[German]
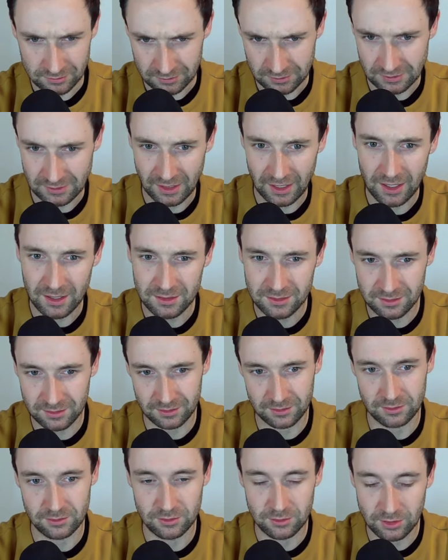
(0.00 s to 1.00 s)
Das,
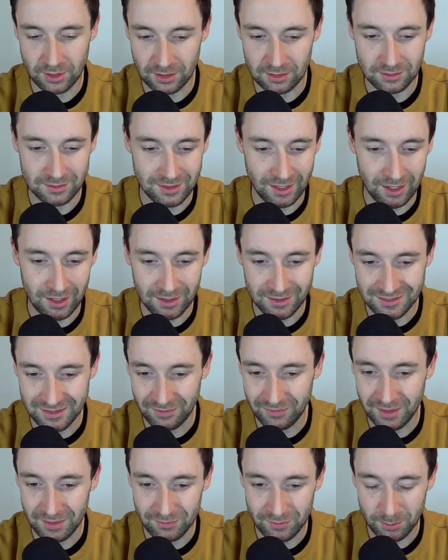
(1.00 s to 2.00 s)
äh, ja, da,
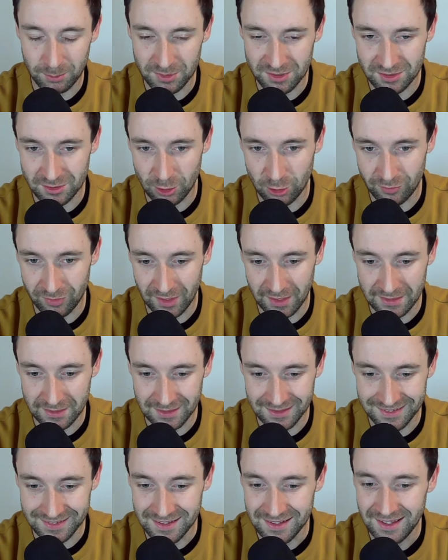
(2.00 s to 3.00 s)
da werden wir ein bisschen drauf
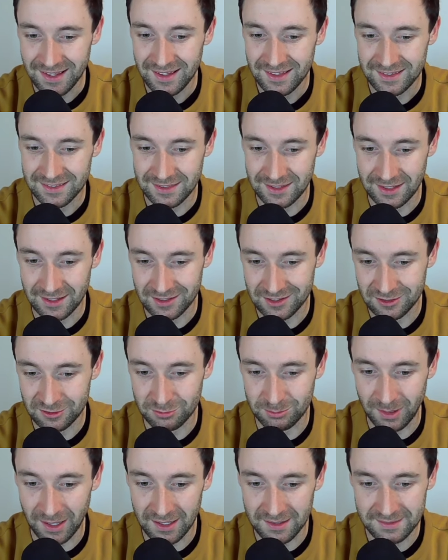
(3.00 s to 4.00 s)
eingehen, der
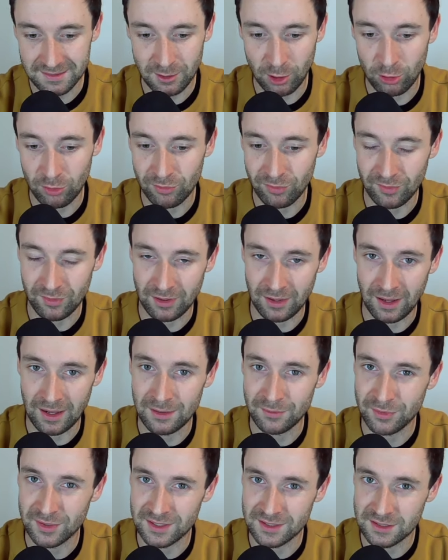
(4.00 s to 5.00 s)
zum einen auf
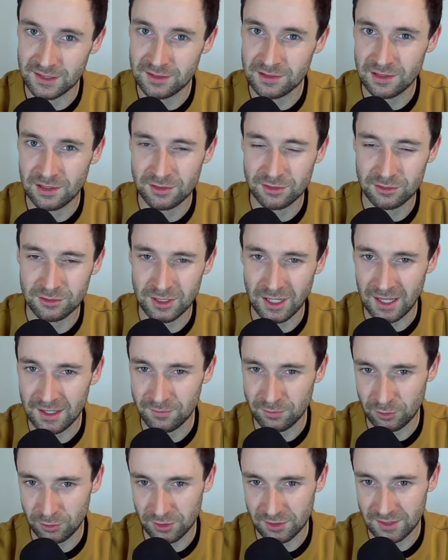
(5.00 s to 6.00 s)
Alfred Gislason
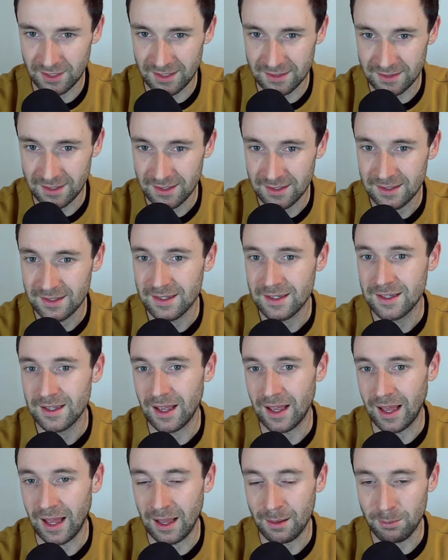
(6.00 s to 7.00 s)
geantwortet hat,
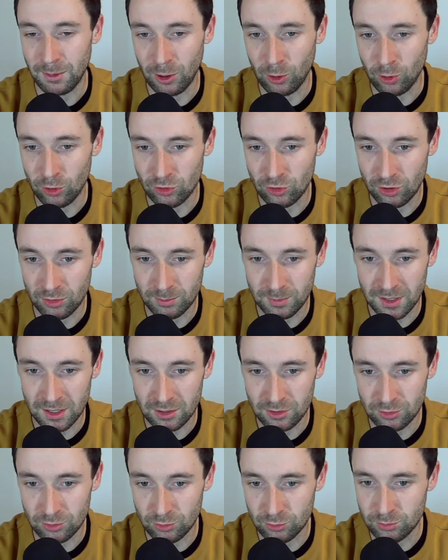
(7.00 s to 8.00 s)
aber auch
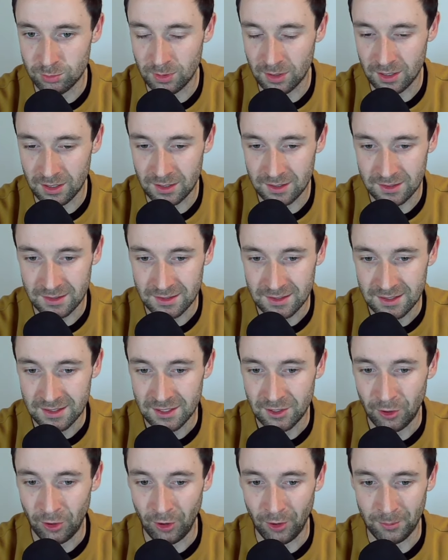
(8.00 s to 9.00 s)
nochmal über
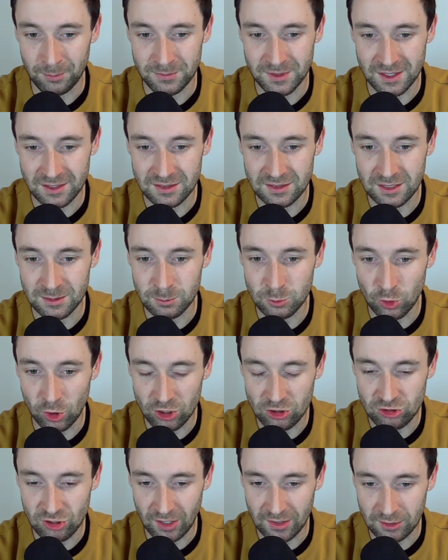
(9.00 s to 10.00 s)
ähm, das Team
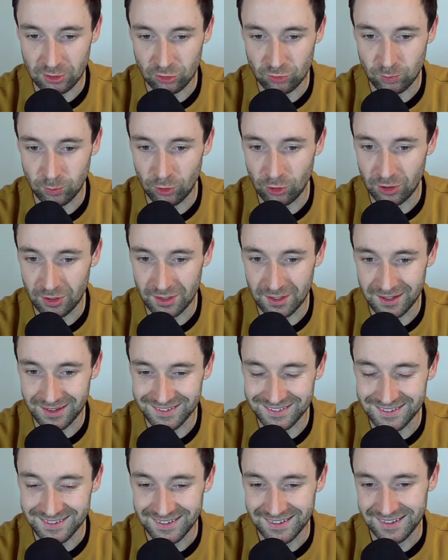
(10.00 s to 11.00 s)
Deutschland gesprochen
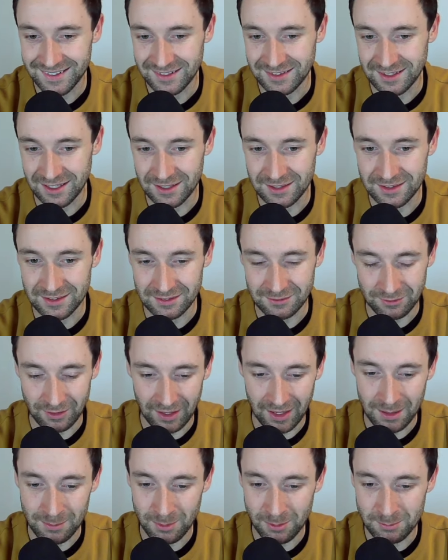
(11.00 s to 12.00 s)
hat, das
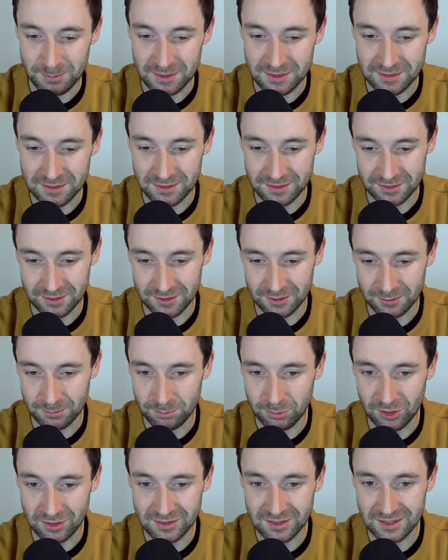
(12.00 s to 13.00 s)
einmal mit äh,
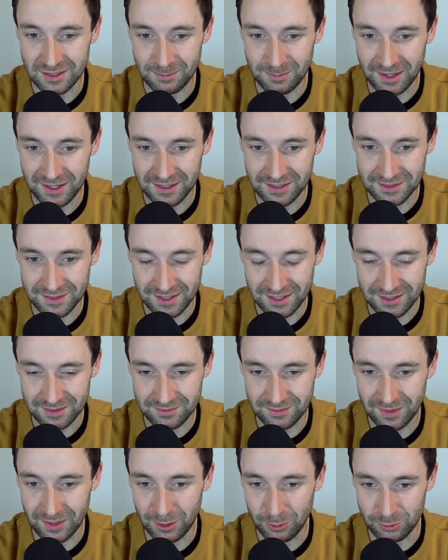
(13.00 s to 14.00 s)
Potsdam
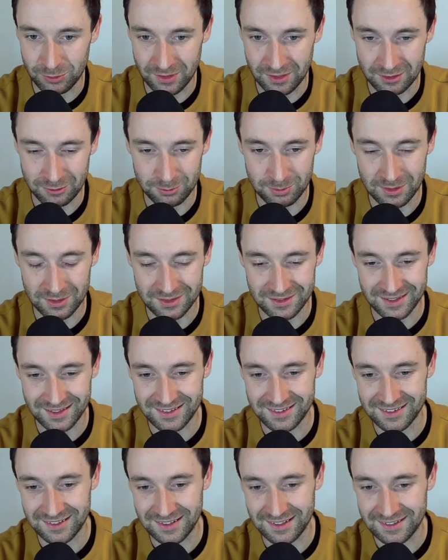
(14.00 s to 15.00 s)
angedacht war und das über das
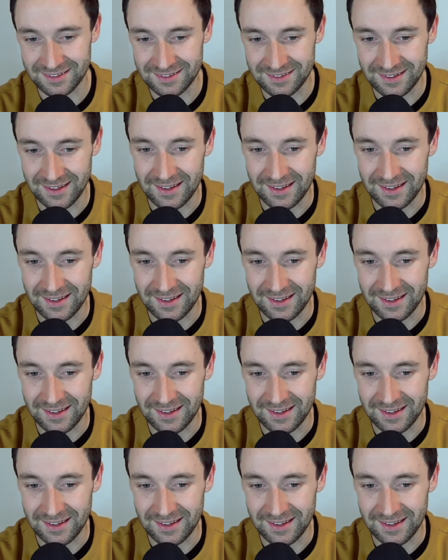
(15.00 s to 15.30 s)
Jahrzehnt